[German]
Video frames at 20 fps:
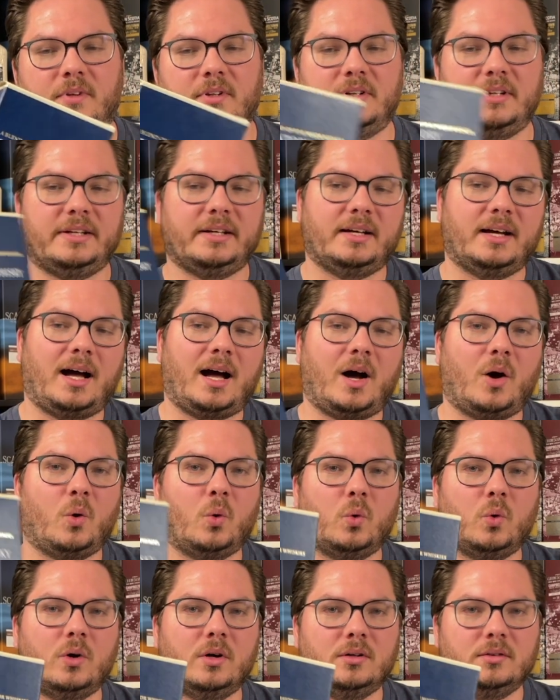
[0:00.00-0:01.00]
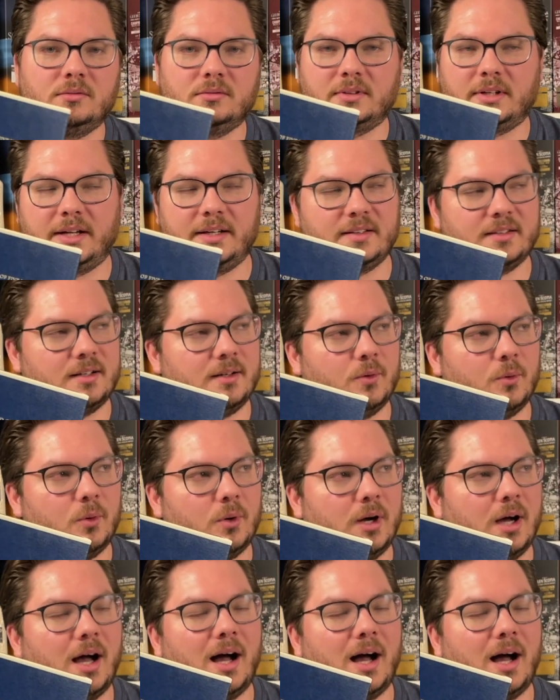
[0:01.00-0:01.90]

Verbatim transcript: Nee, AO. Gar nicht AO,